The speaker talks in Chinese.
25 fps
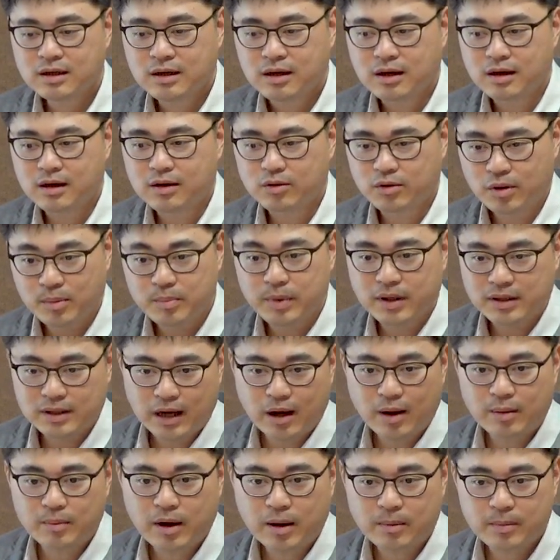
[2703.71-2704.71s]
啊，原本台
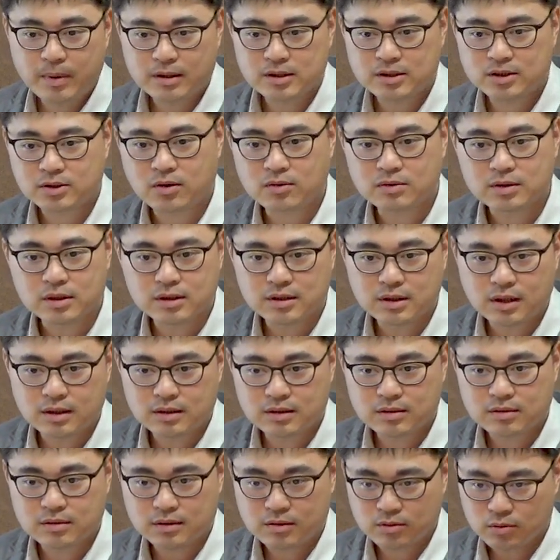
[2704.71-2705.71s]
湾包边收的人，
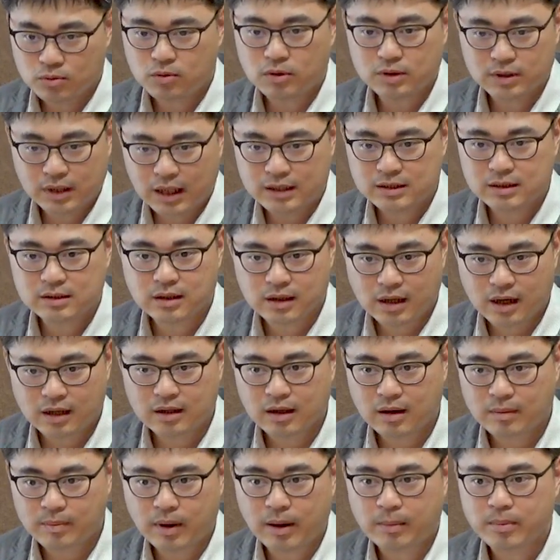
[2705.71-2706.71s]
如果他真的看
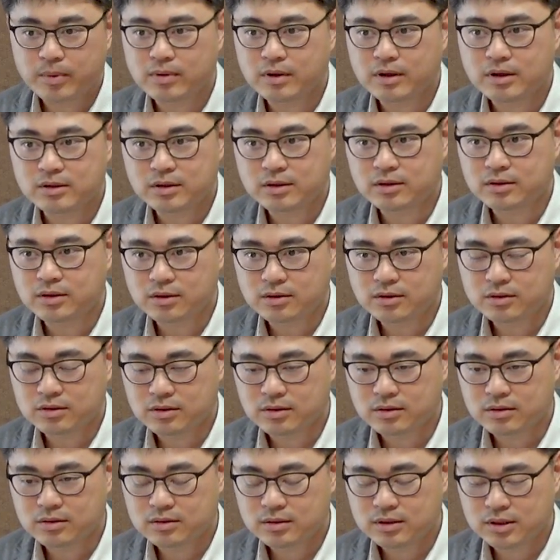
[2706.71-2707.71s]
到 population 有
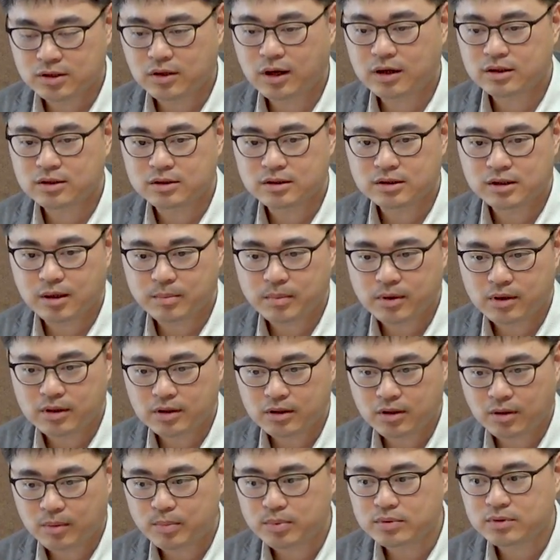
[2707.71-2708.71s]
有 structure 上面
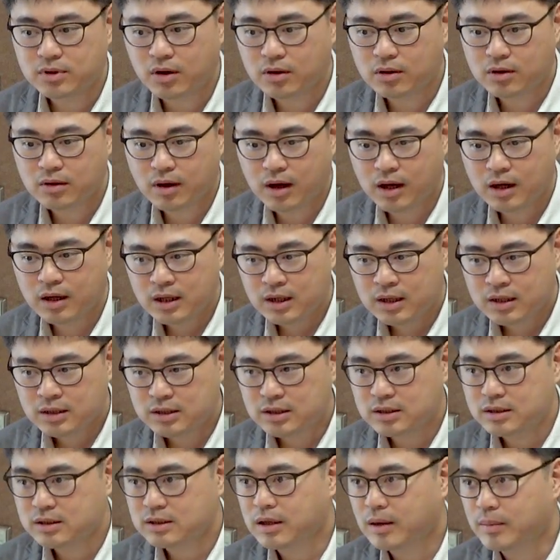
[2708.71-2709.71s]
有不同的话，
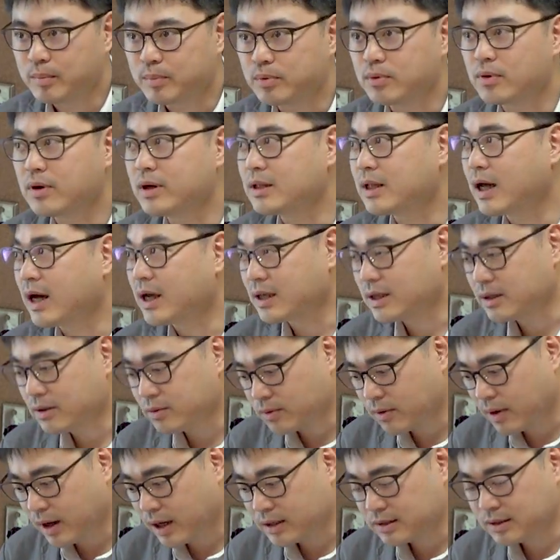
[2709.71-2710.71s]
其实也不会太意
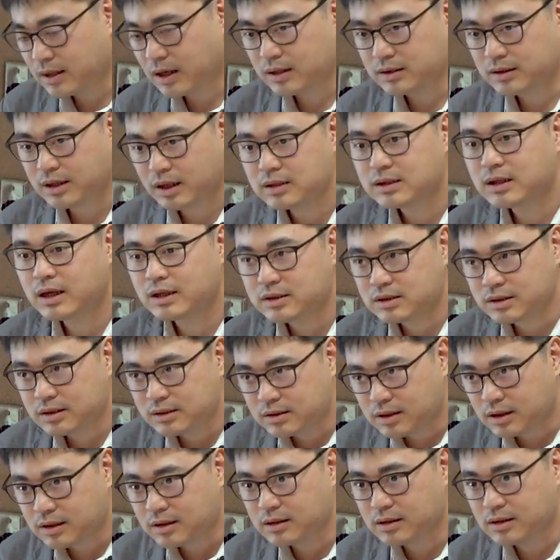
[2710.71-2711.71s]
外这样。但但
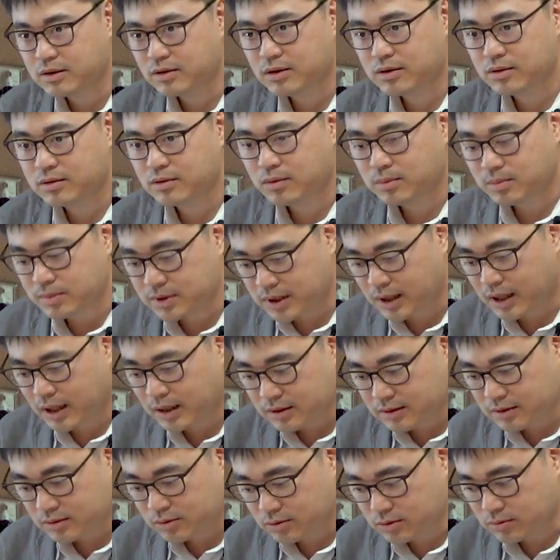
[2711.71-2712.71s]
真的，因为我们现
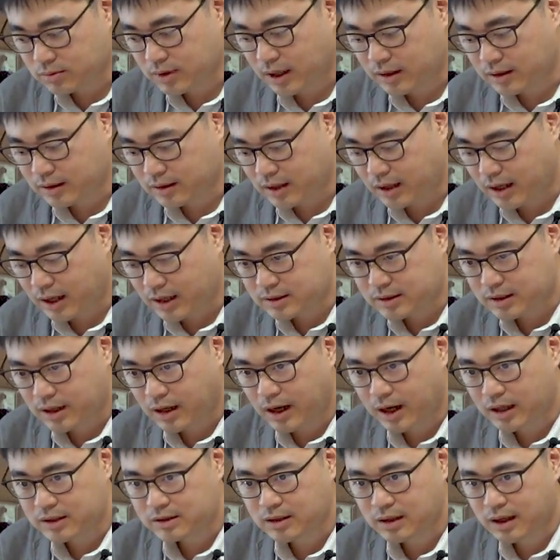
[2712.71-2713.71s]
在主要的 data set
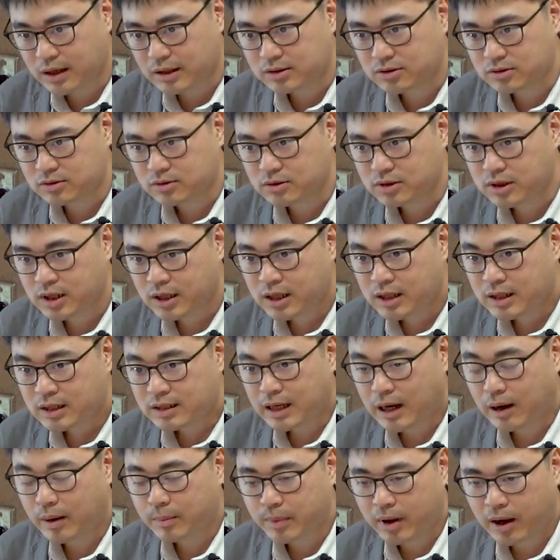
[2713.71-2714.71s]
还是来自于
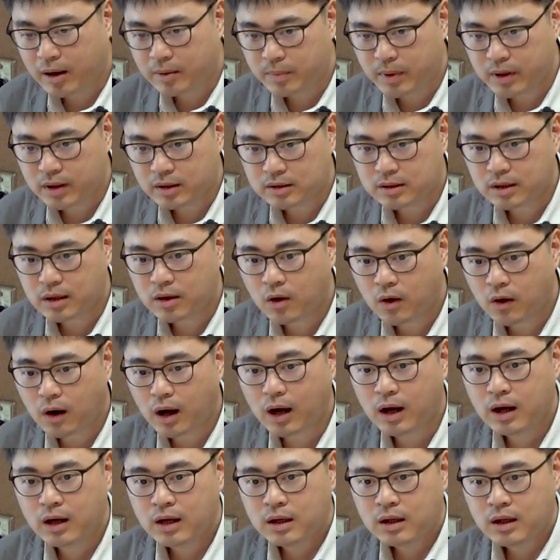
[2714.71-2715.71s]
台湾包边的
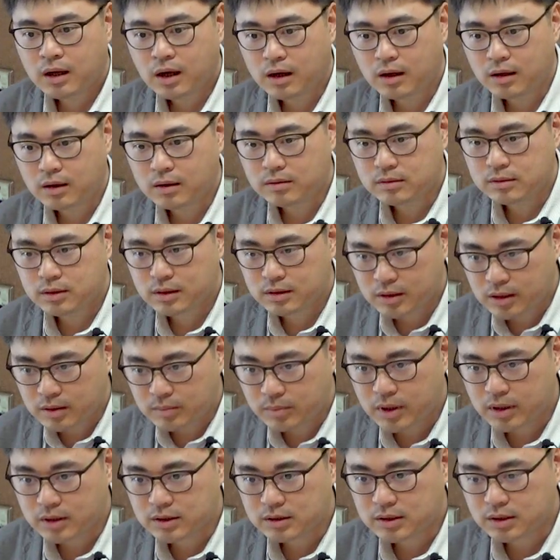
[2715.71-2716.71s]
话，啊，那里
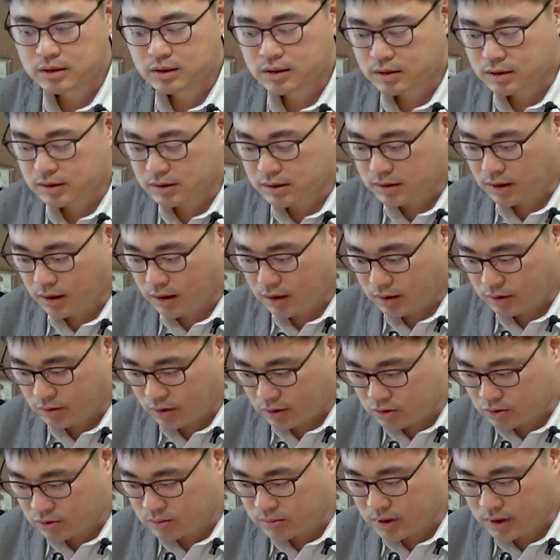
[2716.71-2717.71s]
面真的啊，
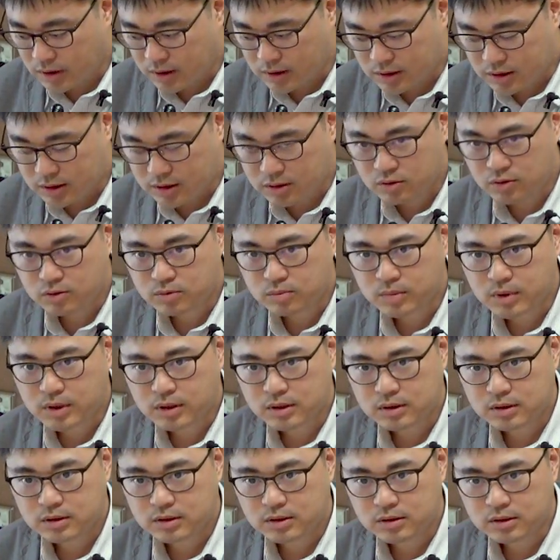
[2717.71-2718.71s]
原住民跟新住民
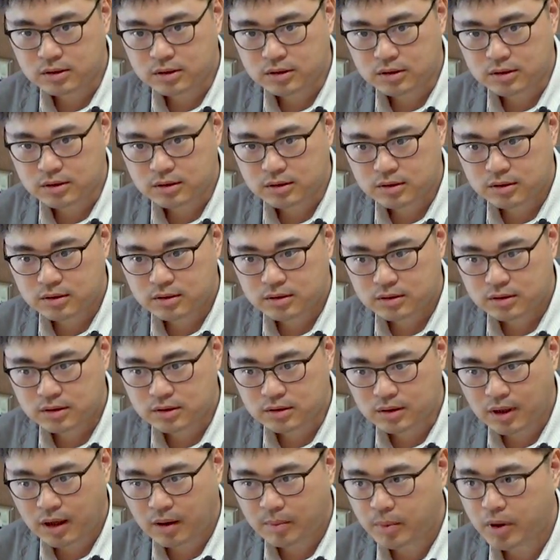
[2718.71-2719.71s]
就是
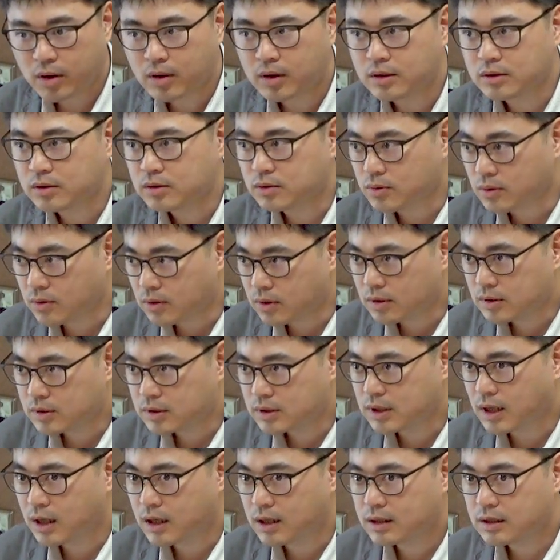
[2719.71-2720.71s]
资料没有很多
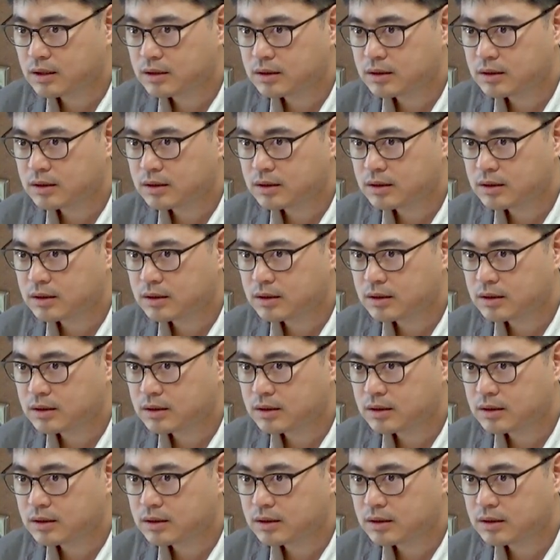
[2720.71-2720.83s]
这样。